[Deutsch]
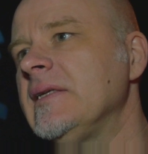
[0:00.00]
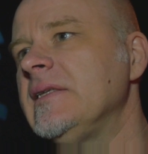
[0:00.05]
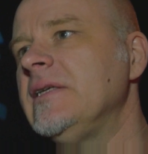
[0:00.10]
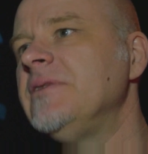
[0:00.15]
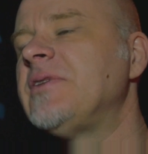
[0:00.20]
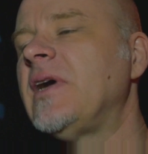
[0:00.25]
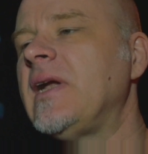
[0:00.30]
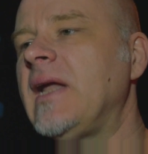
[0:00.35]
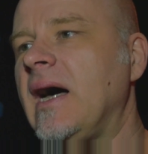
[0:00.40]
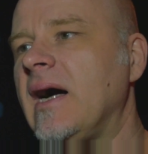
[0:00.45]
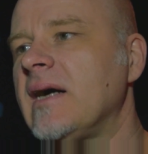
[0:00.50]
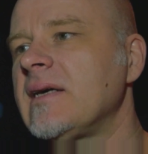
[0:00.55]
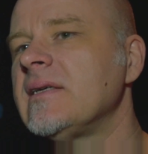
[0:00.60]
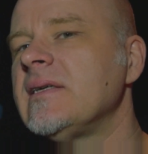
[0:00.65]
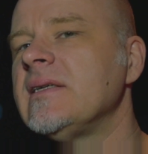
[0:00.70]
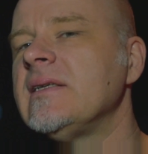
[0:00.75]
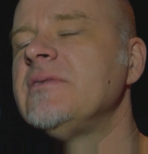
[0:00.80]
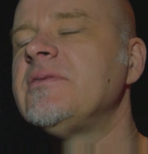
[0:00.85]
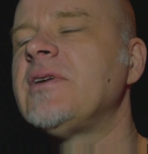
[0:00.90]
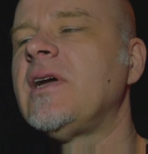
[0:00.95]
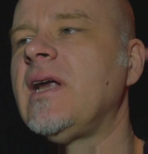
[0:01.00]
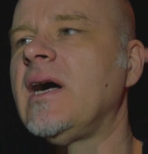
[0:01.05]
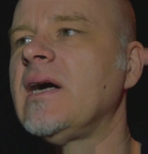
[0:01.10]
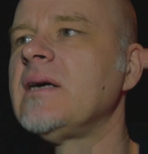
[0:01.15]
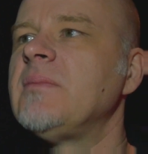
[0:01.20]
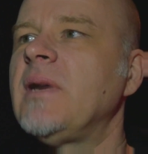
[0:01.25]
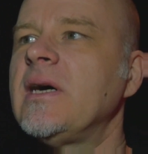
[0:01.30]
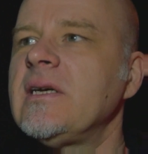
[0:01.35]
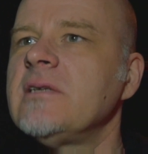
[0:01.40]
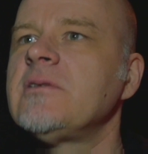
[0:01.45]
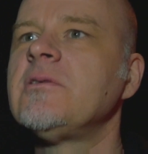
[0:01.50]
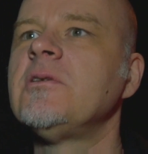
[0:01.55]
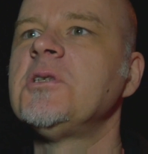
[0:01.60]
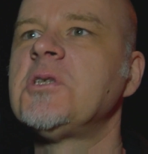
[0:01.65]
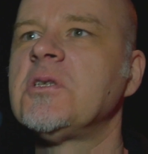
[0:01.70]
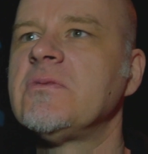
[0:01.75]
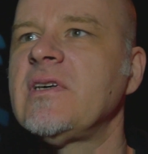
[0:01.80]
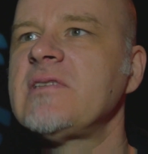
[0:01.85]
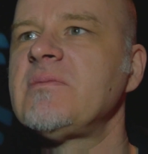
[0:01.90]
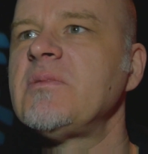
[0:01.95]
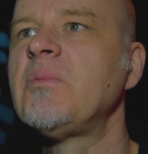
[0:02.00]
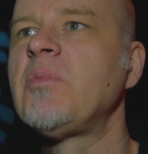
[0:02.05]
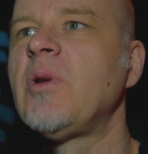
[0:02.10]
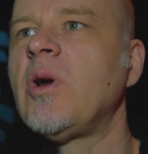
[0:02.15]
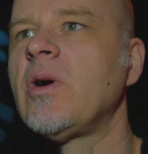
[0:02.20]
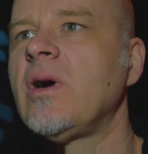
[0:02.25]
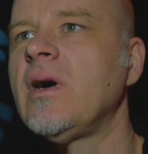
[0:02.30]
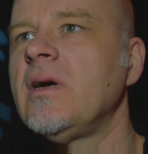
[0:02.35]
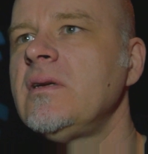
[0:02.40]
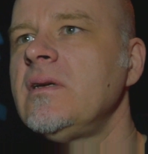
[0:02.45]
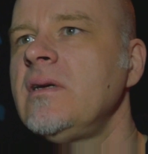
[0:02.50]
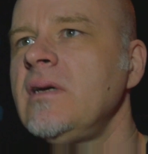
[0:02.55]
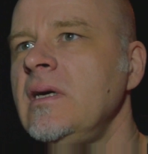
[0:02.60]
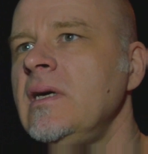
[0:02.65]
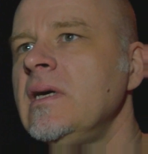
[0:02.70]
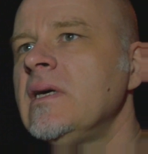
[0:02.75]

Die Verlage, die Verlage machen natürlich schon was mit Bloggern,